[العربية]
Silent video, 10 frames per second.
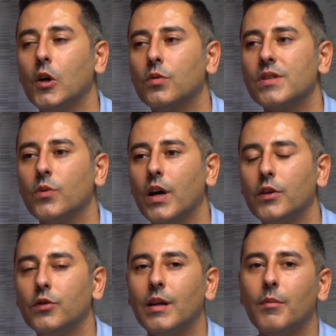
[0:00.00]
والسؤال
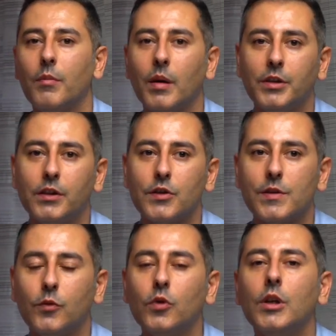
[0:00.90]
انه لما ما
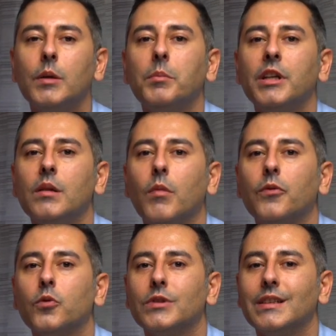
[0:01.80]
بيلتزموا مين
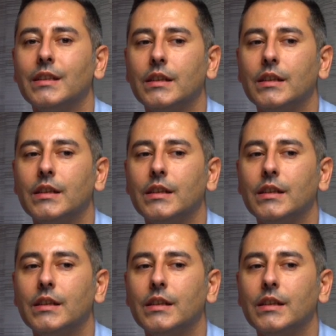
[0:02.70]
المفروض